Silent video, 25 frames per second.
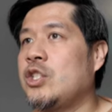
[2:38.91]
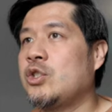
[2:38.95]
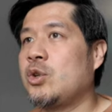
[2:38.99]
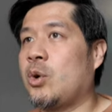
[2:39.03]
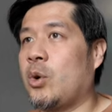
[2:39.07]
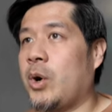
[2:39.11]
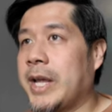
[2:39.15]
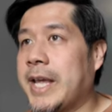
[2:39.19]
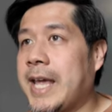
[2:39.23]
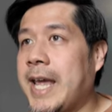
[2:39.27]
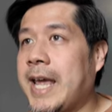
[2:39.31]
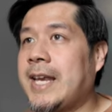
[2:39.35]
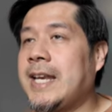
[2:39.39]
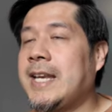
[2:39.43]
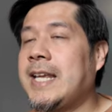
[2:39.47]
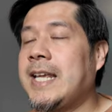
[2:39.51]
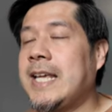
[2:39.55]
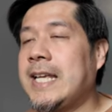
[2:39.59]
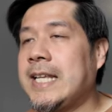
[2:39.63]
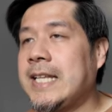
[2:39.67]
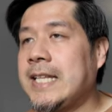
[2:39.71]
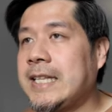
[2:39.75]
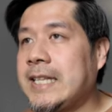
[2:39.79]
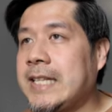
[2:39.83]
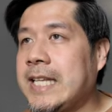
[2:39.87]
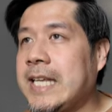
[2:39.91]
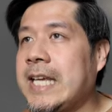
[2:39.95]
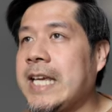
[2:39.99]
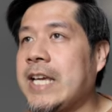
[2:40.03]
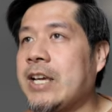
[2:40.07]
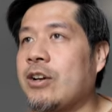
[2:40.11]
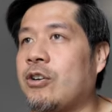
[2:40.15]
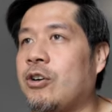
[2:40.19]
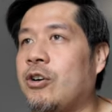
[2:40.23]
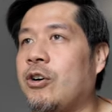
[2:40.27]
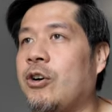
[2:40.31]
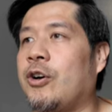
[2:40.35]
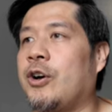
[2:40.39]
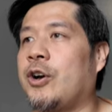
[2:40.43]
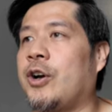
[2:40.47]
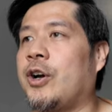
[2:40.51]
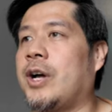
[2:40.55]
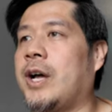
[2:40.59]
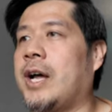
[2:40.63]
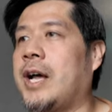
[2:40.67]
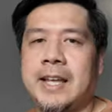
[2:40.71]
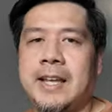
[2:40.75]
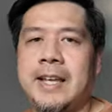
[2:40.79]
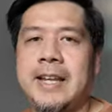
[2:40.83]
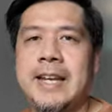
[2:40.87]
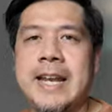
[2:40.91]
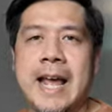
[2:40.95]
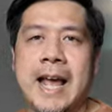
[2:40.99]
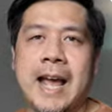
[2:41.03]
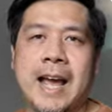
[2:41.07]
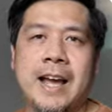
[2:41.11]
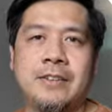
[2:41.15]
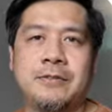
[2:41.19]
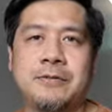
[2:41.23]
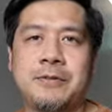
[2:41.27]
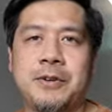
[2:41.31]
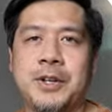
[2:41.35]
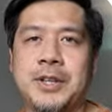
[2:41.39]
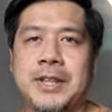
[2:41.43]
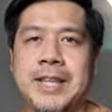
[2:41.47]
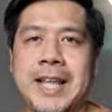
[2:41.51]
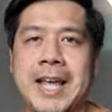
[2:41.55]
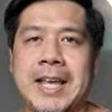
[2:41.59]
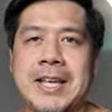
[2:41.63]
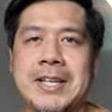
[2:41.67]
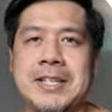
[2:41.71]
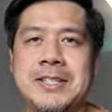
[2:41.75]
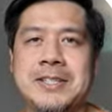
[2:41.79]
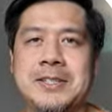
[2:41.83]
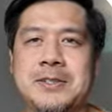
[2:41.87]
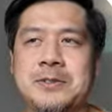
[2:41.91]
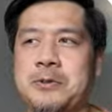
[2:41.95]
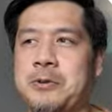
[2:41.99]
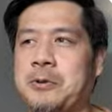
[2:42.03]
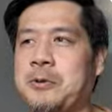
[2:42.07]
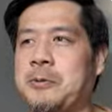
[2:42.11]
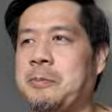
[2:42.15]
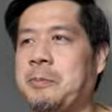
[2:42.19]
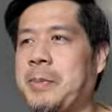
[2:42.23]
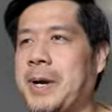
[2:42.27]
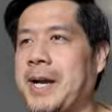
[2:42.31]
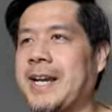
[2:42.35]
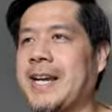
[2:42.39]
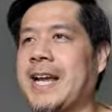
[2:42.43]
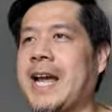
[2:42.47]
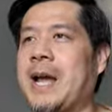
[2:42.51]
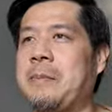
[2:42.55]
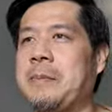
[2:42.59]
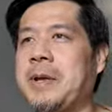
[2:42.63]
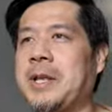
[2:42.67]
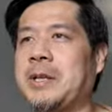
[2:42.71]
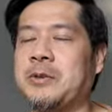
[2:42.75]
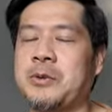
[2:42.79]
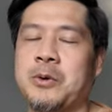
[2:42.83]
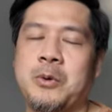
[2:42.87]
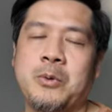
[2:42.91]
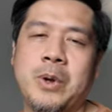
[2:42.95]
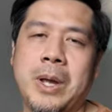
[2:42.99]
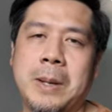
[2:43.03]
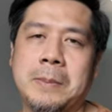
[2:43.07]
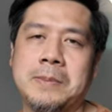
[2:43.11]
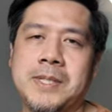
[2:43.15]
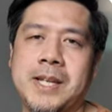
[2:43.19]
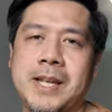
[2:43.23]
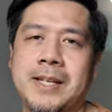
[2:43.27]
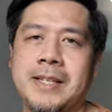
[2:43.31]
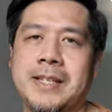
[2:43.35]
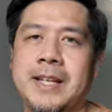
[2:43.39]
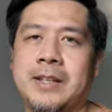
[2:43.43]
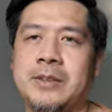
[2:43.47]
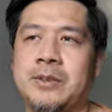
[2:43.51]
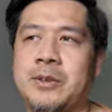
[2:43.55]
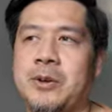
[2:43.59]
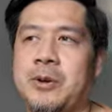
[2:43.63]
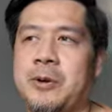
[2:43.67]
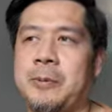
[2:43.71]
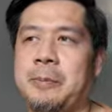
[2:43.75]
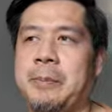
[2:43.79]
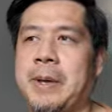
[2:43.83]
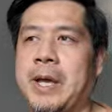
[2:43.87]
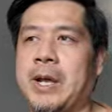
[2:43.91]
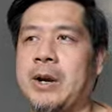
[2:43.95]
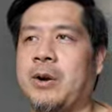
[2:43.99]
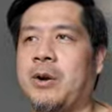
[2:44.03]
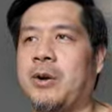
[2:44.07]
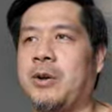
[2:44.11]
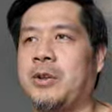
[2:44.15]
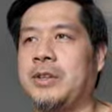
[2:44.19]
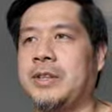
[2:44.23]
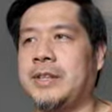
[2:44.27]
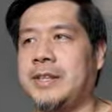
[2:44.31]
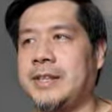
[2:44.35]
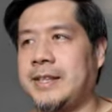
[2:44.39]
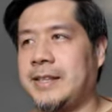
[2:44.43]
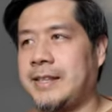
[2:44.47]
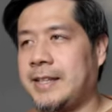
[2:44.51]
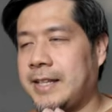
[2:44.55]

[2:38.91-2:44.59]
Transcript: So again, hindi ko ina-advertise tong paggamit tong website nito pero